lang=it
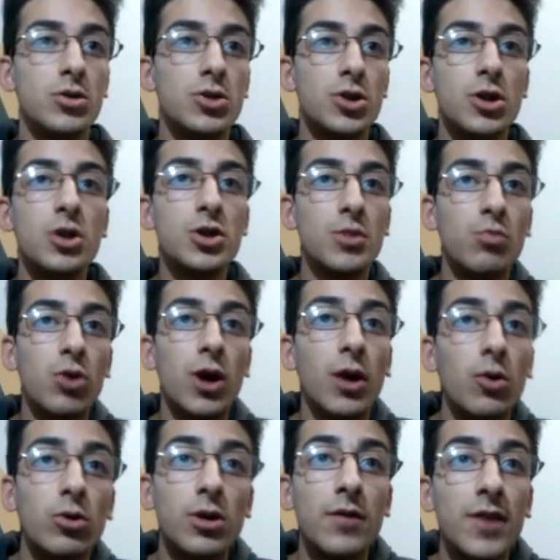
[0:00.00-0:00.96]
Ci dice pure le
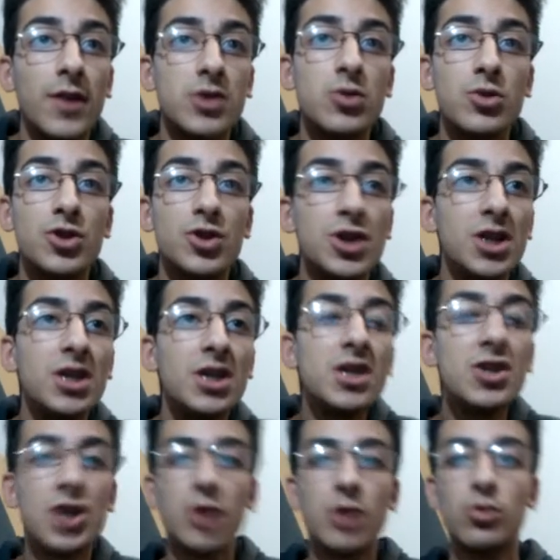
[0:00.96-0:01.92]
coltivazioni, ci
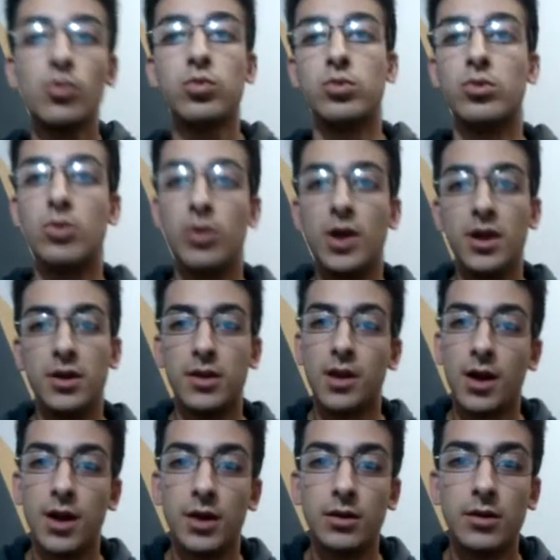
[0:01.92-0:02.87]
dice tutto
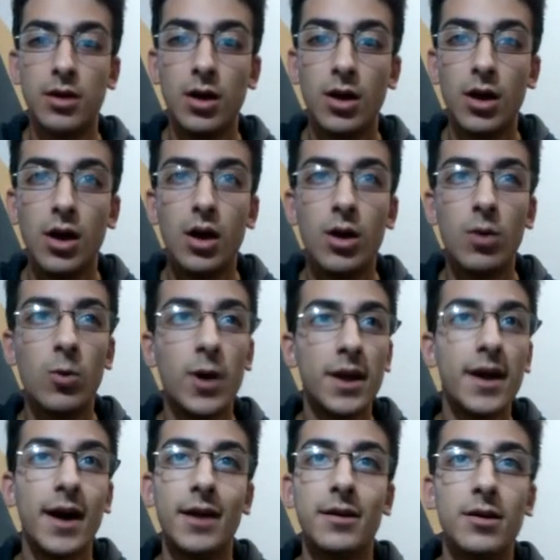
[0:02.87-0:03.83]
internet.
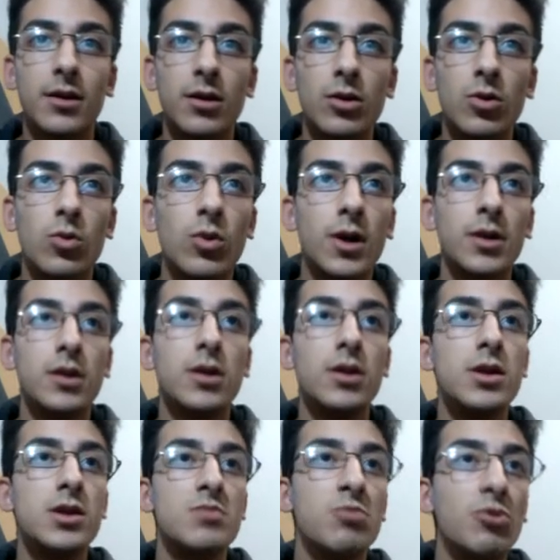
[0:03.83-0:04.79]
Guardate quanto è
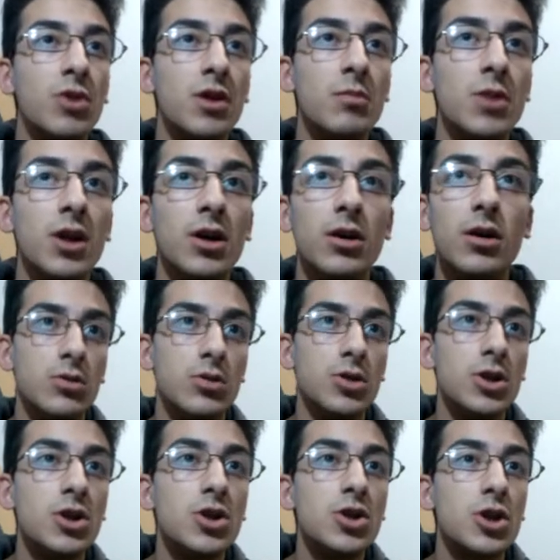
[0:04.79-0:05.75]
disponibile.
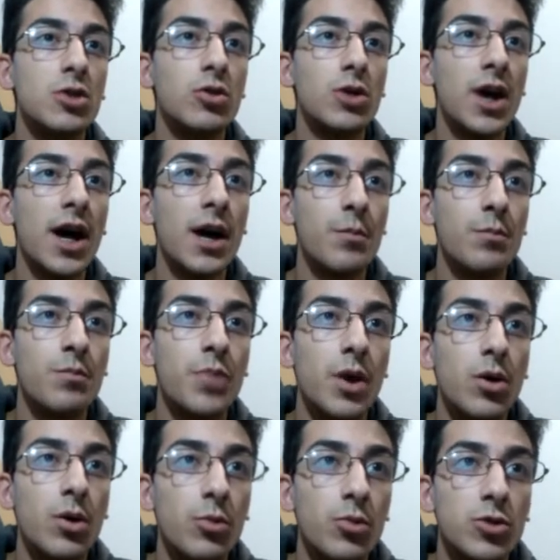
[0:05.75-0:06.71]
Ci dice do
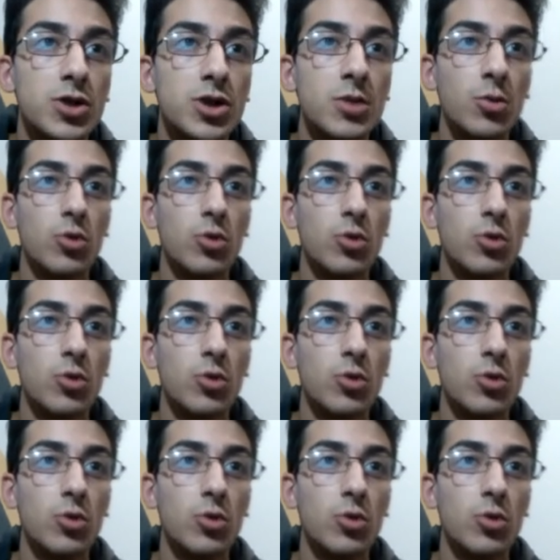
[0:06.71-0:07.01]
cappero, possiamo